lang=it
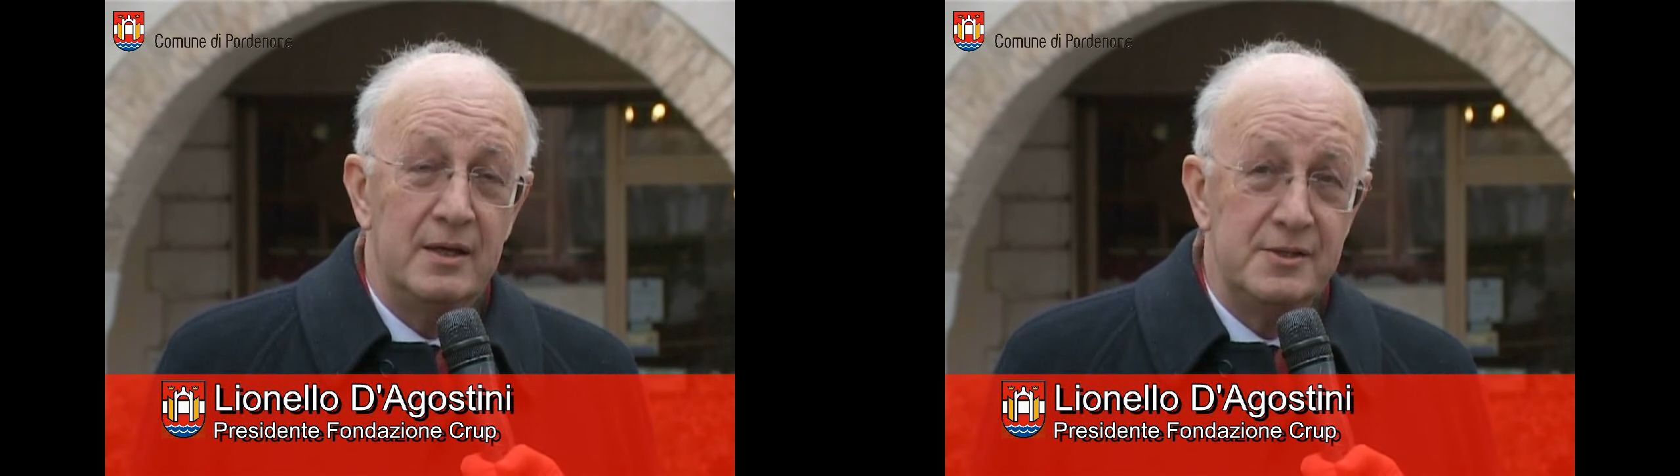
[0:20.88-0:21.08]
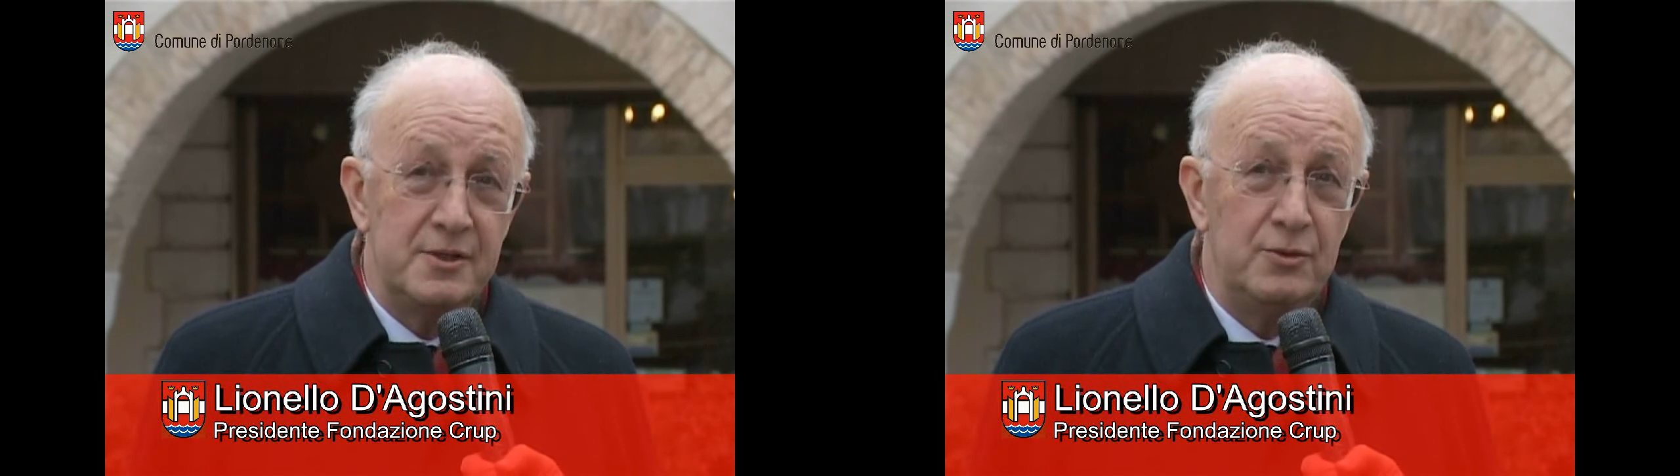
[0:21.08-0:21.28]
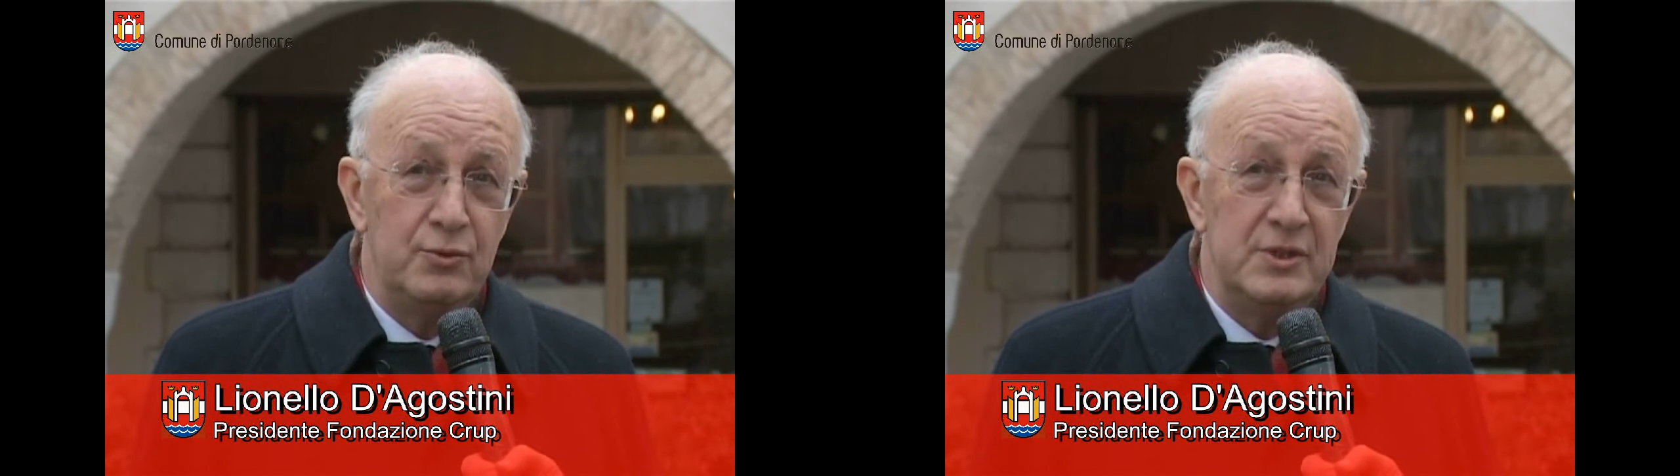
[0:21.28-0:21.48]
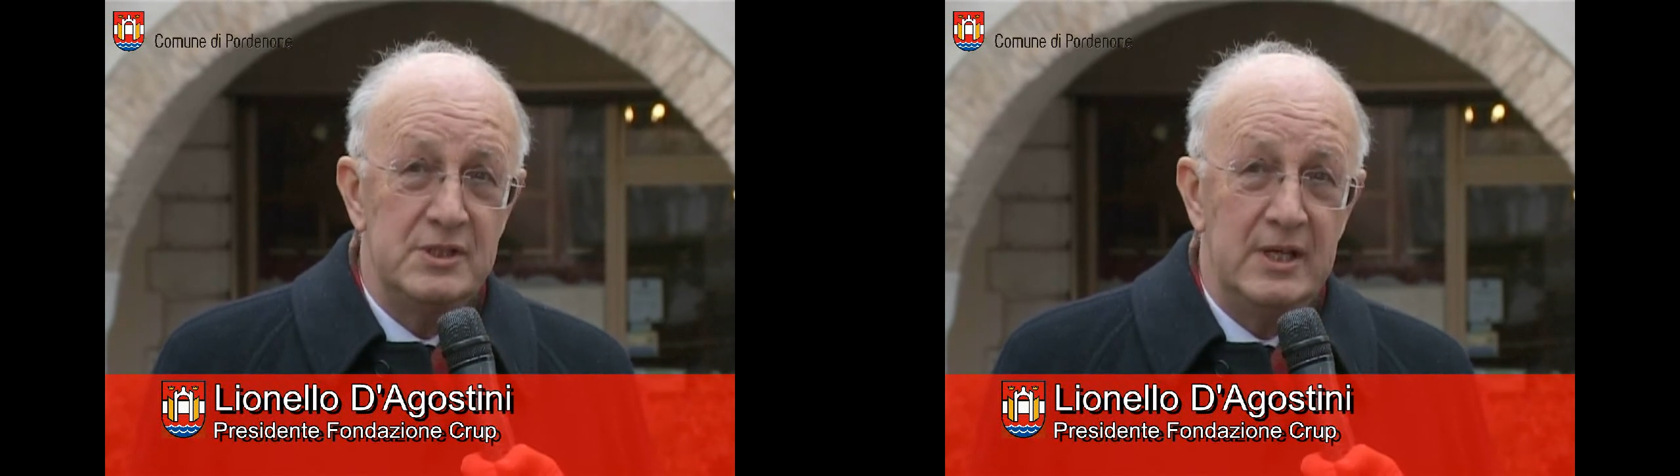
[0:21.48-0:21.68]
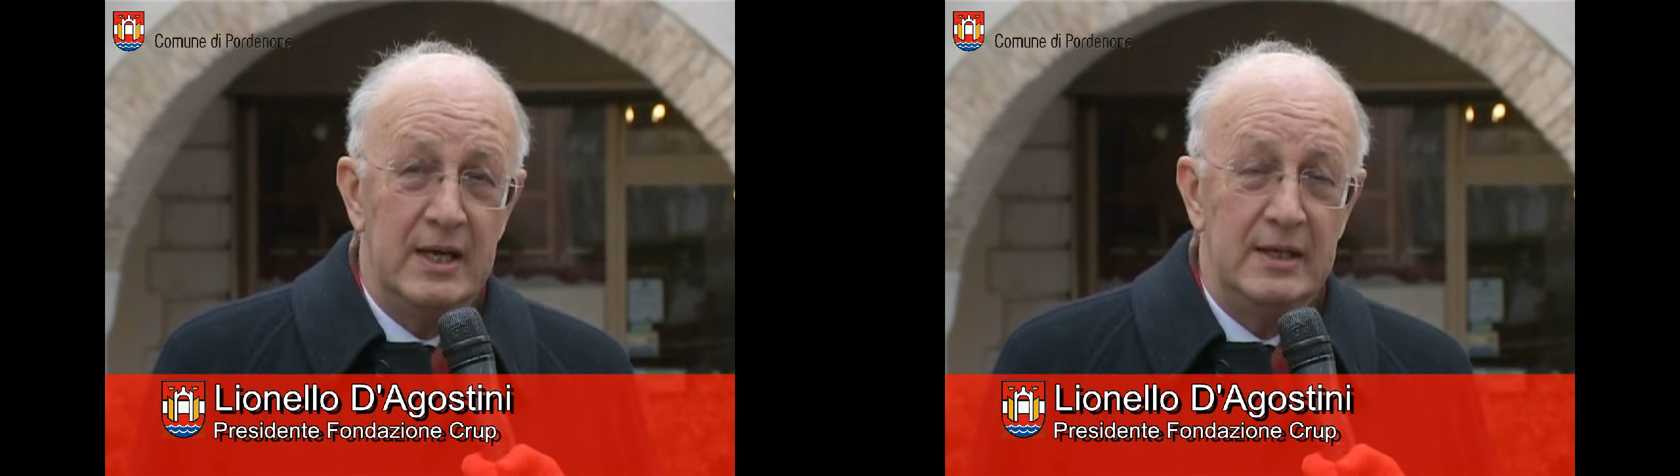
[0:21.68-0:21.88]

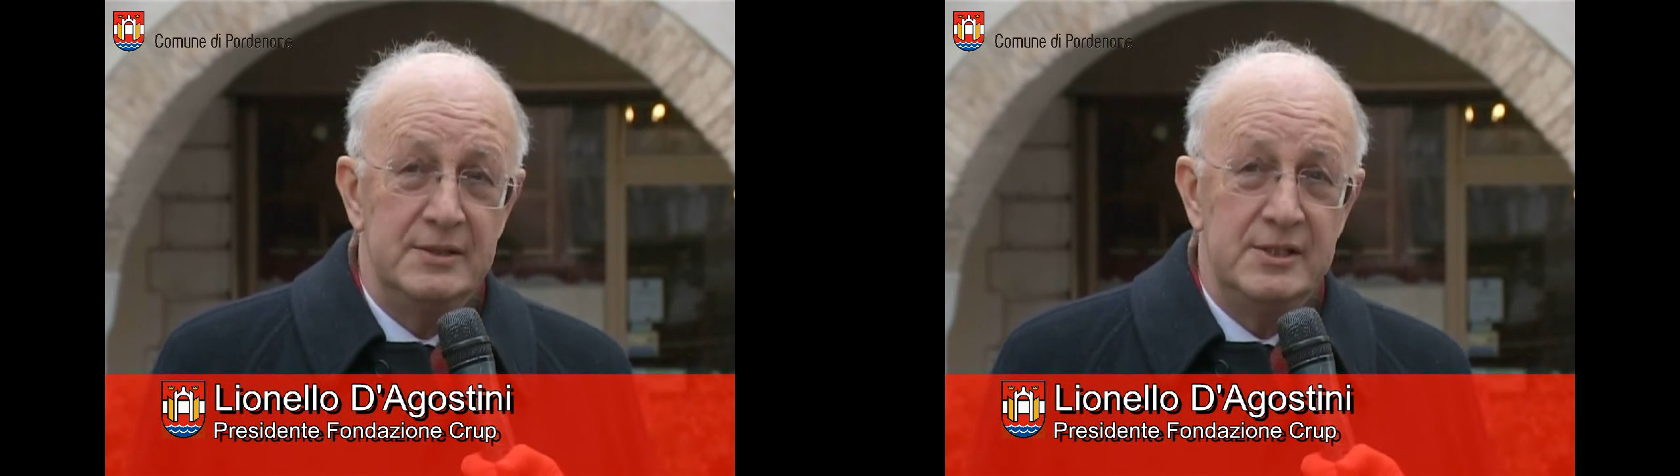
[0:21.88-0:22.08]
restituisse al